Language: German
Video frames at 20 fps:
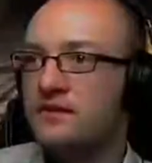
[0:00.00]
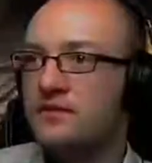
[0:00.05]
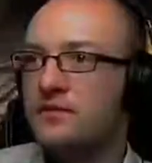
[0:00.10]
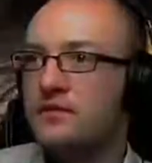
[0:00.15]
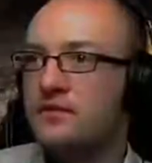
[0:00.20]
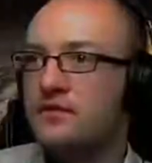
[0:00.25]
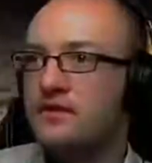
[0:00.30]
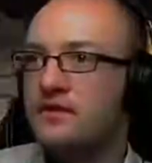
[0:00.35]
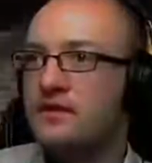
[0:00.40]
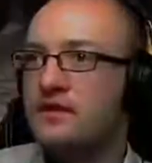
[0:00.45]
Jetzt
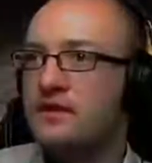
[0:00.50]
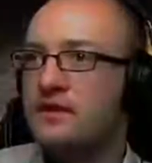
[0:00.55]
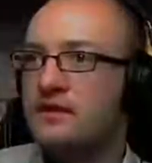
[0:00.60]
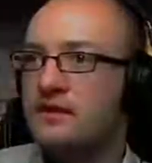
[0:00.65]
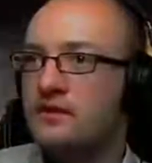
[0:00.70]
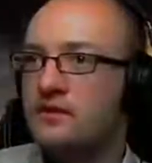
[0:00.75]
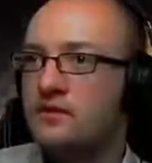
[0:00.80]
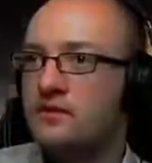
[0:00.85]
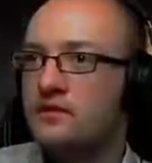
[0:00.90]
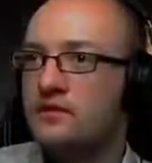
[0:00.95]
müssten ja die
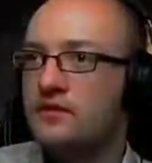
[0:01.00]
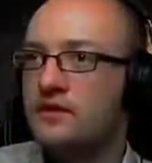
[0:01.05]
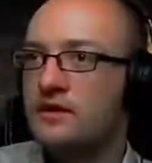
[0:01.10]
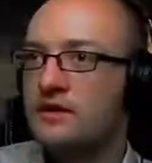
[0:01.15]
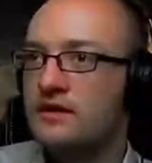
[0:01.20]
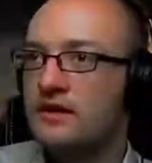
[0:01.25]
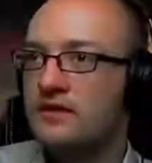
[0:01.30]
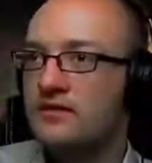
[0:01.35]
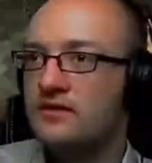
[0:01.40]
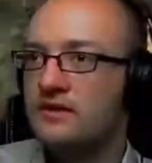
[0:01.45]
Gegner noch nicht wieder
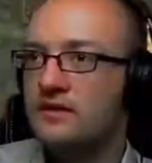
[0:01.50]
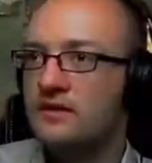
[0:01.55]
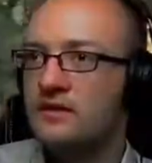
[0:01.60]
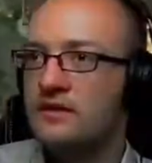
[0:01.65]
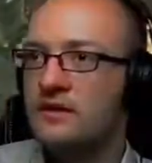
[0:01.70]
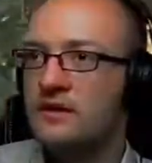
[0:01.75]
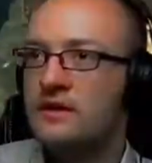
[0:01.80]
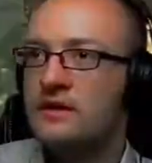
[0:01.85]
da sein.